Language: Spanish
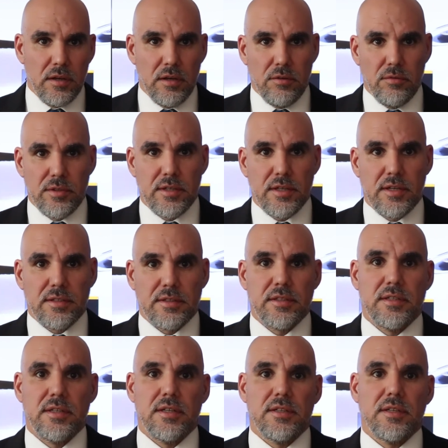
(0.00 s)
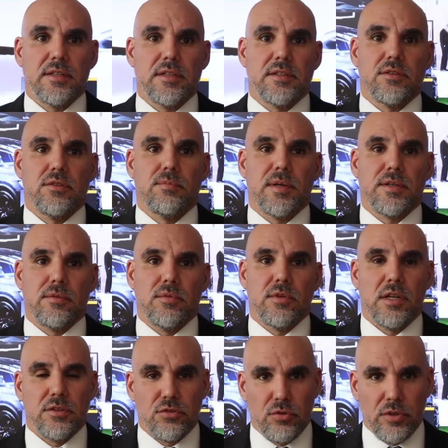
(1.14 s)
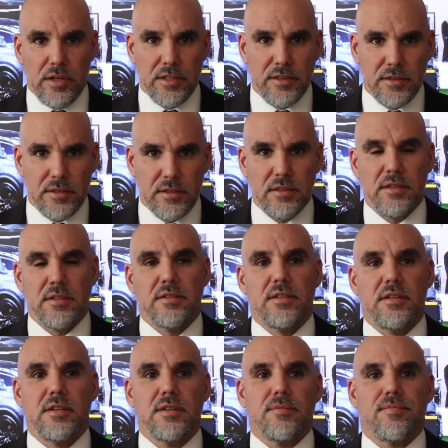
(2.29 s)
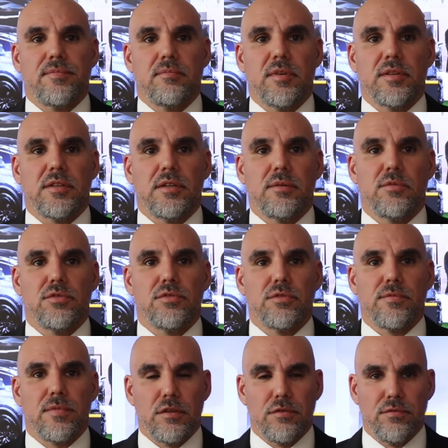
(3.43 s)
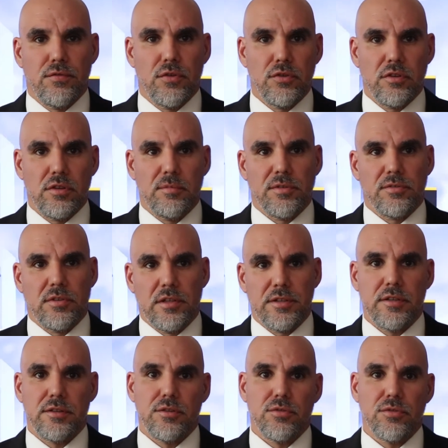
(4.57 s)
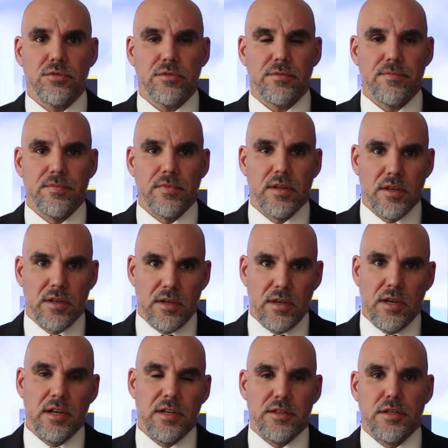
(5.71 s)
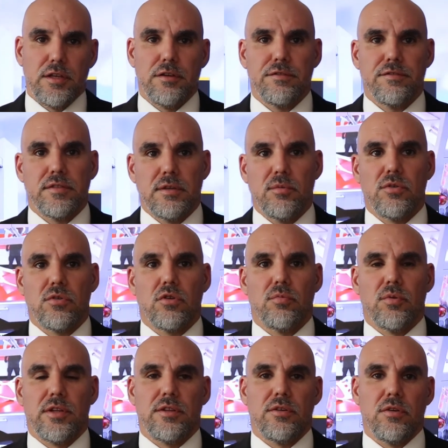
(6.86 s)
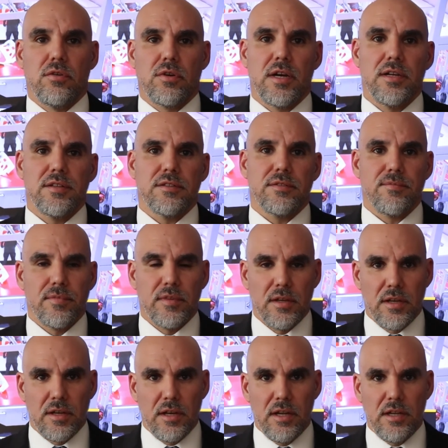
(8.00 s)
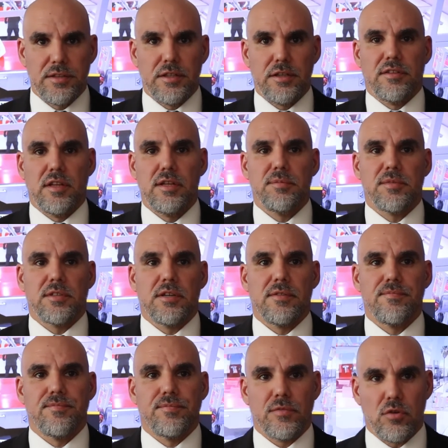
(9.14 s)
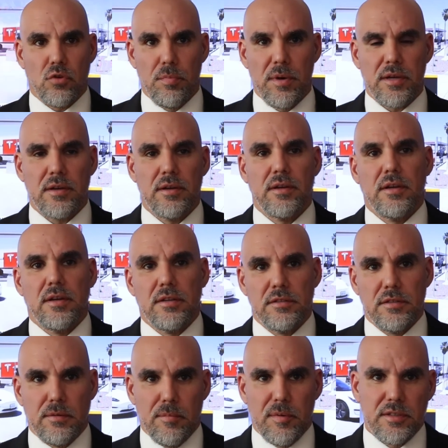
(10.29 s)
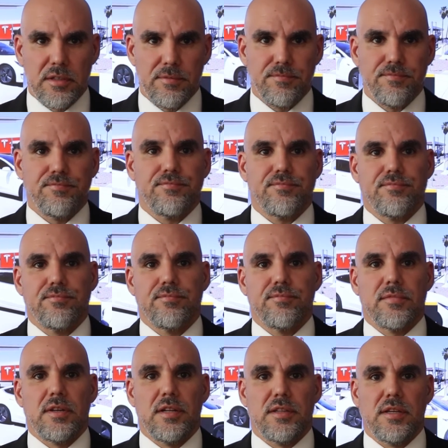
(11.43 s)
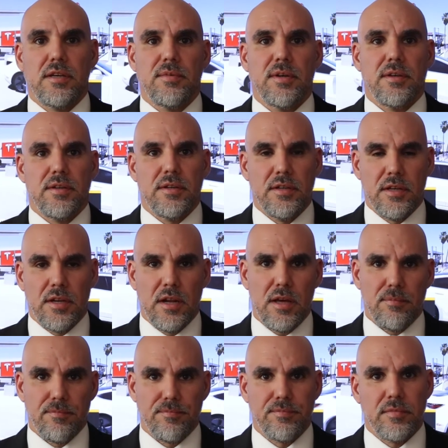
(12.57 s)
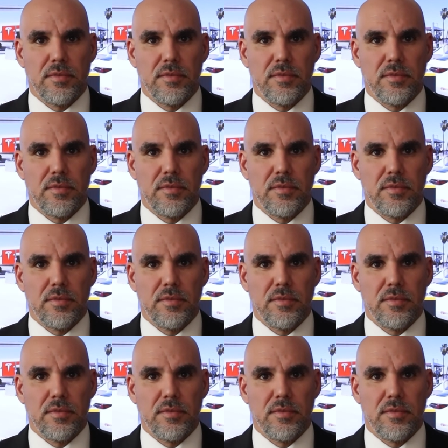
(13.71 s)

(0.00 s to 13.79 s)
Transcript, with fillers: En nuestra cartera de gestión patrimonial tolerante en Chile mantenemos fondos de inversión alternativos, el ETF de bonos corporativos locales, el ETF de LIPSA, COPEC, CBPC, LTM y NLAM.